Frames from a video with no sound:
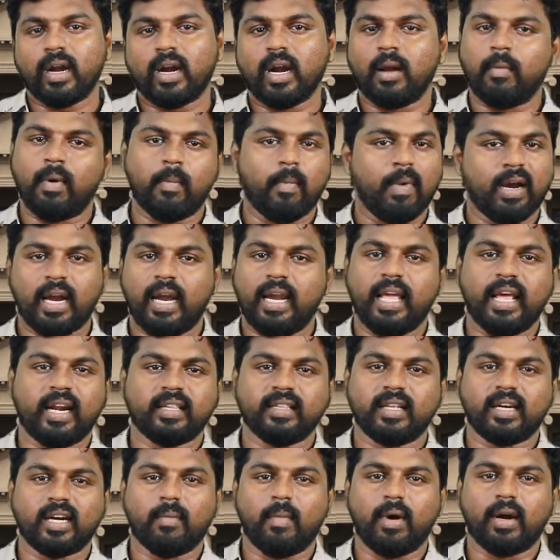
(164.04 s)
பேர் நம்ம மக்கள்
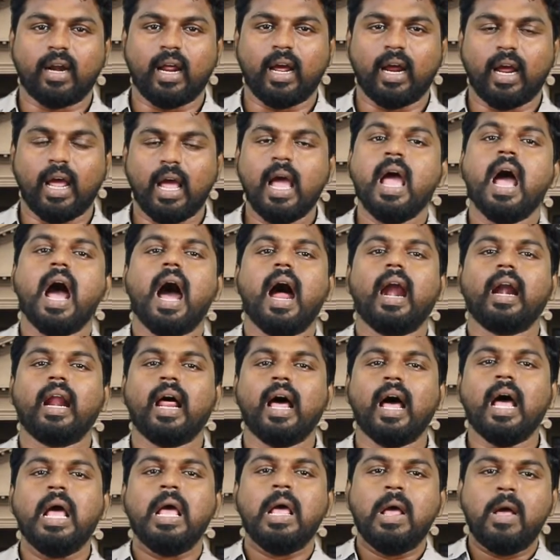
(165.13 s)
இறந்துருக்க மாட்டாங்க
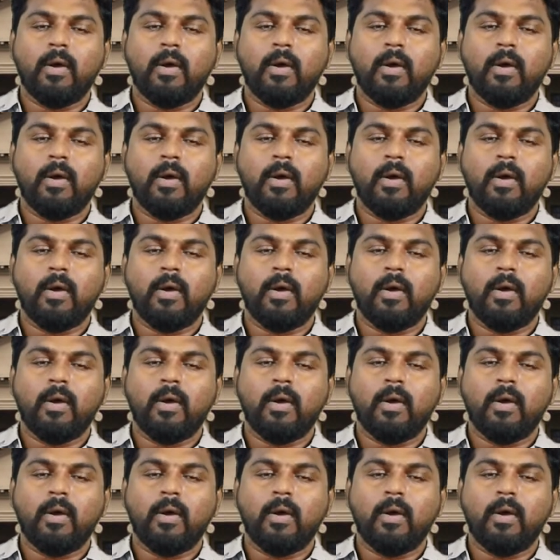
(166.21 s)
ஆனால்